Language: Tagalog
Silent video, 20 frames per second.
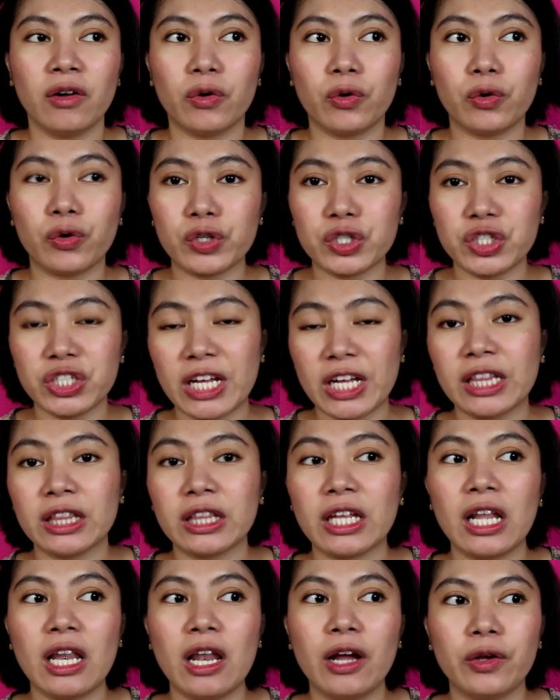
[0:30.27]
or
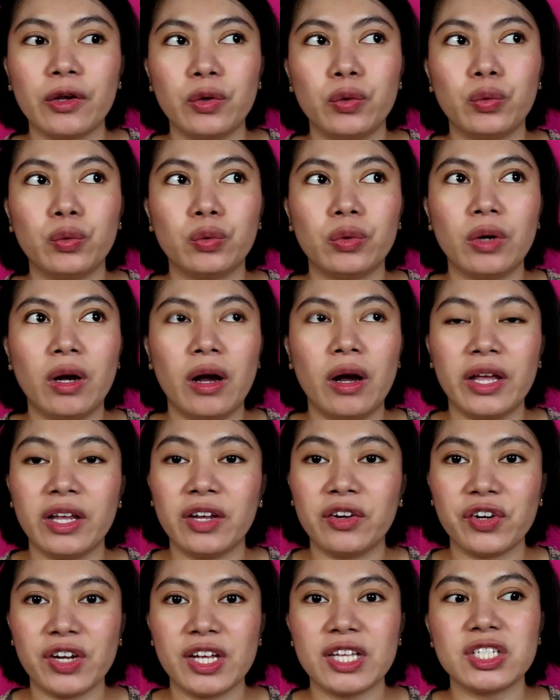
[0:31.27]
gentle lang yung uh,
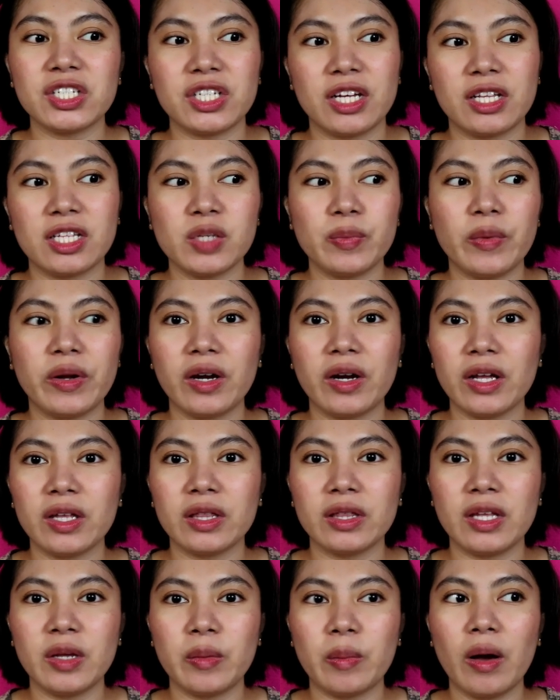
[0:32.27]
ingredients para
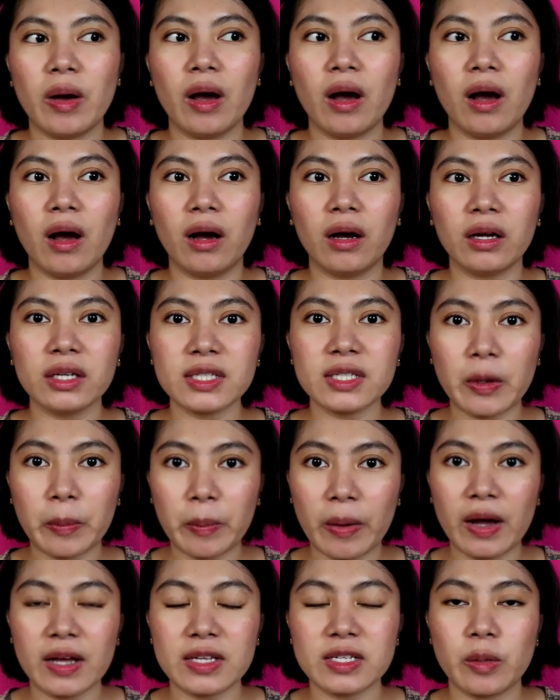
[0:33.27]
hindi
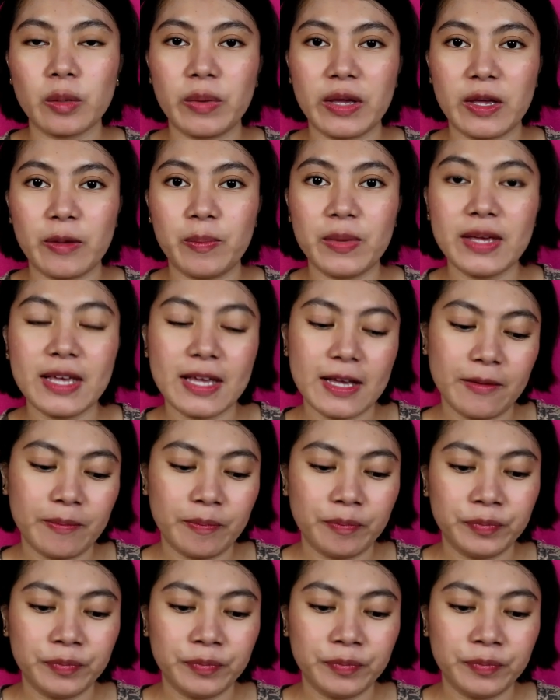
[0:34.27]
makasama sa baby.